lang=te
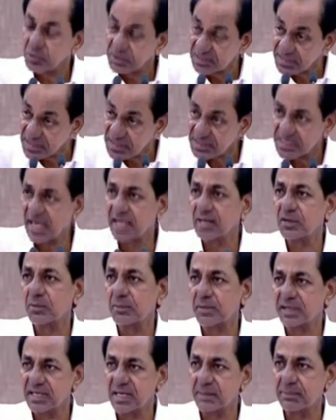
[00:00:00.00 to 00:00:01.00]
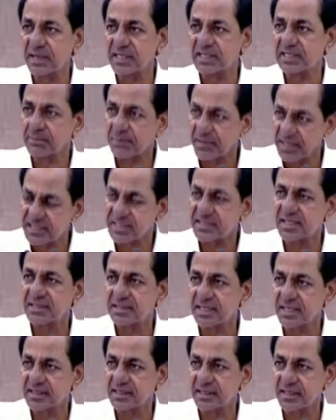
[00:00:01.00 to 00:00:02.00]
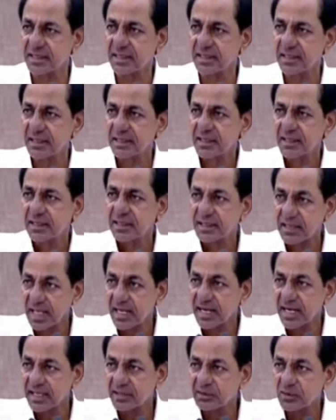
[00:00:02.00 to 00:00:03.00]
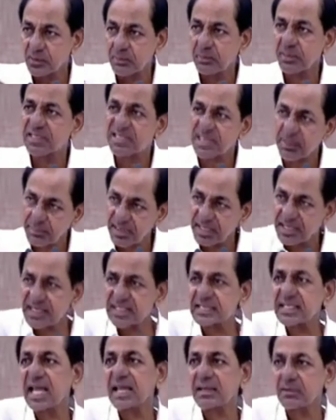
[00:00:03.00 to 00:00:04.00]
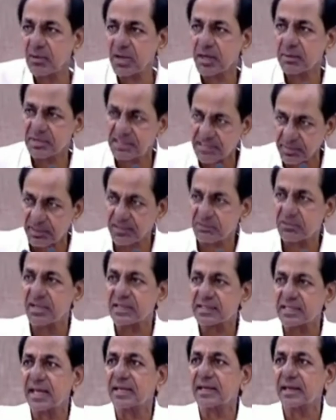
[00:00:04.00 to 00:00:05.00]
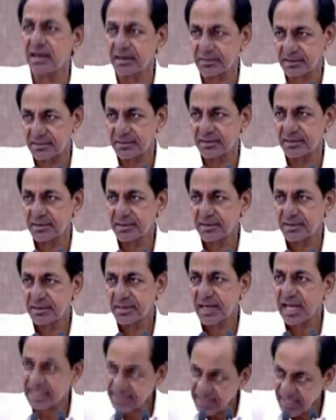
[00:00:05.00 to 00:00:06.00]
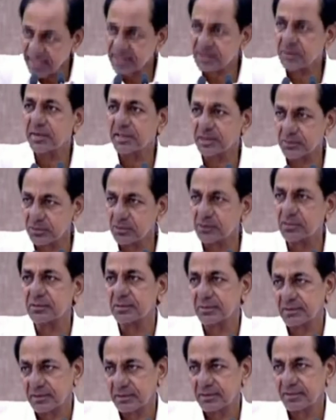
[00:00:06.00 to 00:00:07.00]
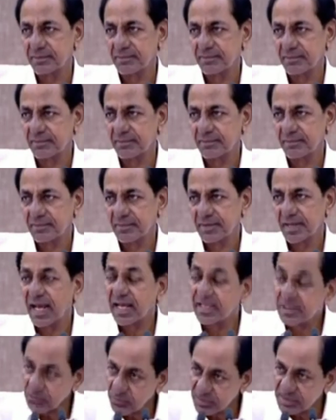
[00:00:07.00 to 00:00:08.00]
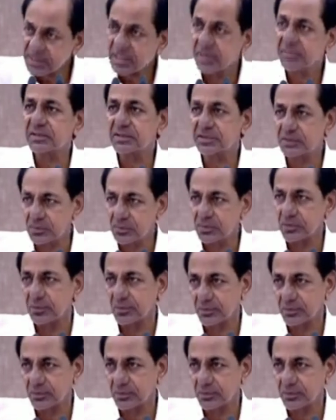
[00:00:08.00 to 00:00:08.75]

స్థాయిలో పదిలపరిచి పటిష్టం చేసి నా రైతులు బిచ్చం పెట్టే స్థాయికి వాళ్ళు బిచ్చం ఎత్తుకునే స్థాయికి కాదు అది రైతు బంధు అది ఉచిత విద్యుత్తు